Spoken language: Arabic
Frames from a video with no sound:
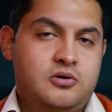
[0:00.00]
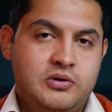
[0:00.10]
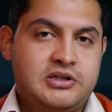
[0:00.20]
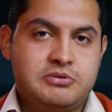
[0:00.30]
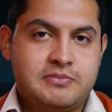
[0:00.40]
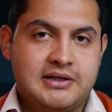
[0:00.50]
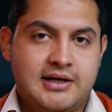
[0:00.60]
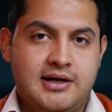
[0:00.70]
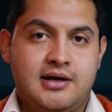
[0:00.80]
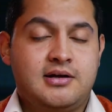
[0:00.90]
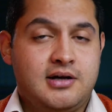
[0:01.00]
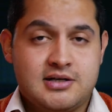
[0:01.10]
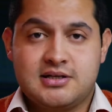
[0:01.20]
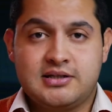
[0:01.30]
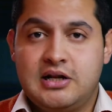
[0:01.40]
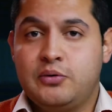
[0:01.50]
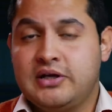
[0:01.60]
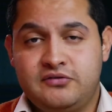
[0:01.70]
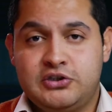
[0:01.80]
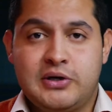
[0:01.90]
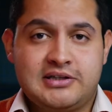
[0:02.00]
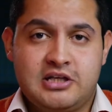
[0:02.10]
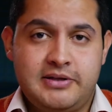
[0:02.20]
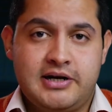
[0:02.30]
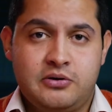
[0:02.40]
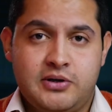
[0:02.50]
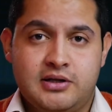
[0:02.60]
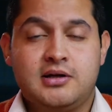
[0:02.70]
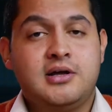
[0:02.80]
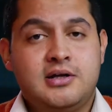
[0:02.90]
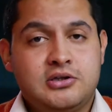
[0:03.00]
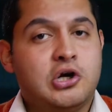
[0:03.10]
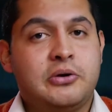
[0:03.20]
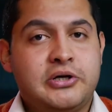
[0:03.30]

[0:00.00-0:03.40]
وانت مش محتاجها خاصه لو كانت فيديوهات كبيره او كده تعالى